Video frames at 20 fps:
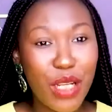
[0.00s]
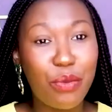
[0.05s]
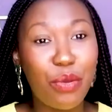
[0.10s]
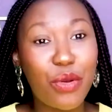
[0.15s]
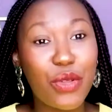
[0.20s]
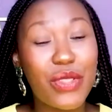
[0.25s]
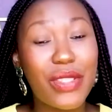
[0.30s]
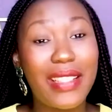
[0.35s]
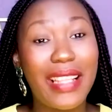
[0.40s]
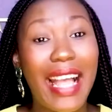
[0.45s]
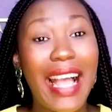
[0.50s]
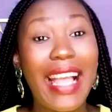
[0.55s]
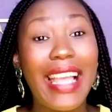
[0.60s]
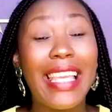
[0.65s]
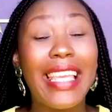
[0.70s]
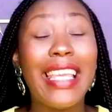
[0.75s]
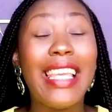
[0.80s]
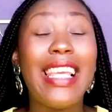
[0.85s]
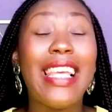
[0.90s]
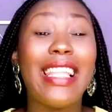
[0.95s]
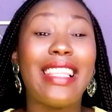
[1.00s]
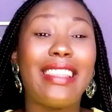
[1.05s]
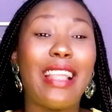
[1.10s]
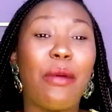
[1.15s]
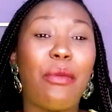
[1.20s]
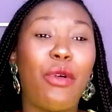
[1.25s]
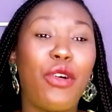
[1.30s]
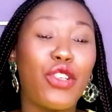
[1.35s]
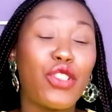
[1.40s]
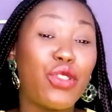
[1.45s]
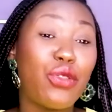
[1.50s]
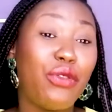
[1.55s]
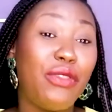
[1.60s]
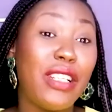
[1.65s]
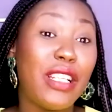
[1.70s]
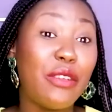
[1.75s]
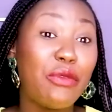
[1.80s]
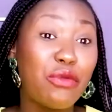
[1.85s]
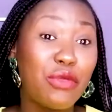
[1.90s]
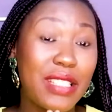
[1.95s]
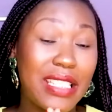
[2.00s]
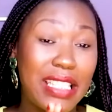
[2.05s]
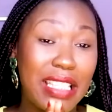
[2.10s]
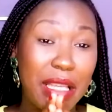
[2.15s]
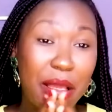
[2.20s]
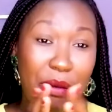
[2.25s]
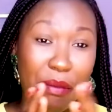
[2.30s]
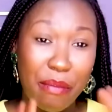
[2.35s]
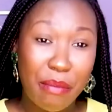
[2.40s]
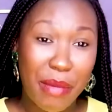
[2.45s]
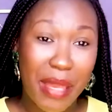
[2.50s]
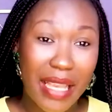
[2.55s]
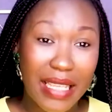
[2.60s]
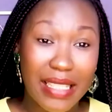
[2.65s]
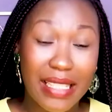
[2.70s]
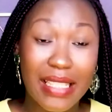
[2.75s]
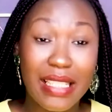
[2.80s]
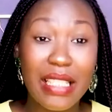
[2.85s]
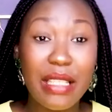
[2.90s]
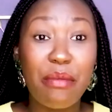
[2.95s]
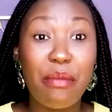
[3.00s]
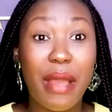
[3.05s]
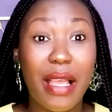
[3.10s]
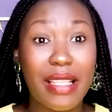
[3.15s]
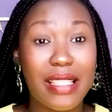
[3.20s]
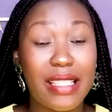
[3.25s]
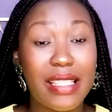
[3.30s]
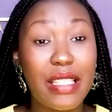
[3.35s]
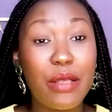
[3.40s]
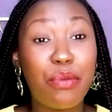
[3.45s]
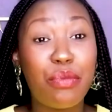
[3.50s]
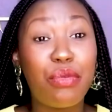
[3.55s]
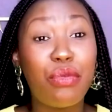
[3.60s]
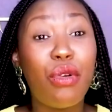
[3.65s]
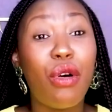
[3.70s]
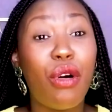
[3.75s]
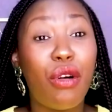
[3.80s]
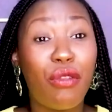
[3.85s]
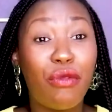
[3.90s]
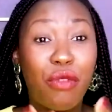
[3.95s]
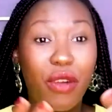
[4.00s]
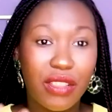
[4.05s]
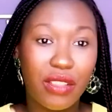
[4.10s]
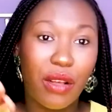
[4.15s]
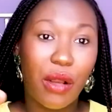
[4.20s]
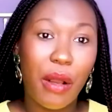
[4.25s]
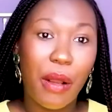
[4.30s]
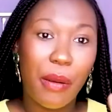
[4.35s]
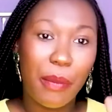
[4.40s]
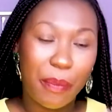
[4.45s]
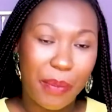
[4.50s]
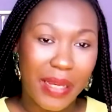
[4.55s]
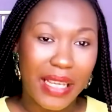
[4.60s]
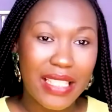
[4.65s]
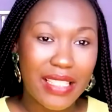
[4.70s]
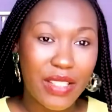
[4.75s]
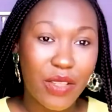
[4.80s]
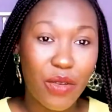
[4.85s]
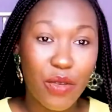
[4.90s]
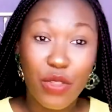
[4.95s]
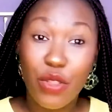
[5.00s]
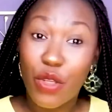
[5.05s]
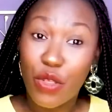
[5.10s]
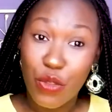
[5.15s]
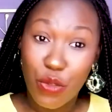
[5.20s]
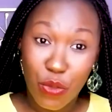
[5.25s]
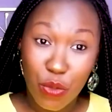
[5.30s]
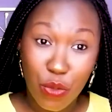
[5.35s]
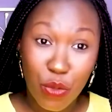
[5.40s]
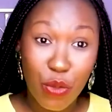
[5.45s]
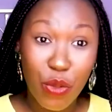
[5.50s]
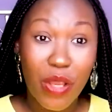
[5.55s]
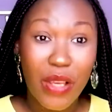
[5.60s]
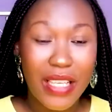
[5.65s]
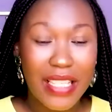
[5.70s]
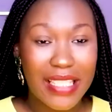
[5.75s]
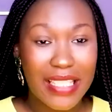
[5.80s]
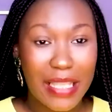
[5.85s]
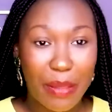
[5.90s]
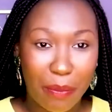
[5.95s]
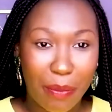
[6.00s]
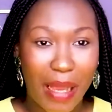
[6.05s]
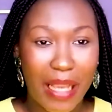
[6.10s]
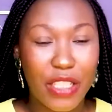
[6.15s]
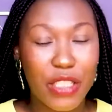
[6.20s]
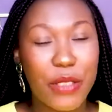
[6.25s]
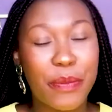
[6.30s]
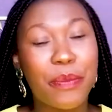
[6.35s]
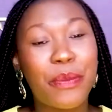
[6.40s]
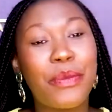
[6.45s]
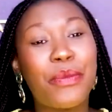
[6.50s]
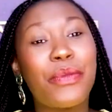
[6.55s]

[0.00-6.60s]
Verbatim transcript: pour cela et d'abord je voulais vous dire merci, merci pour votre présence sur ces pages.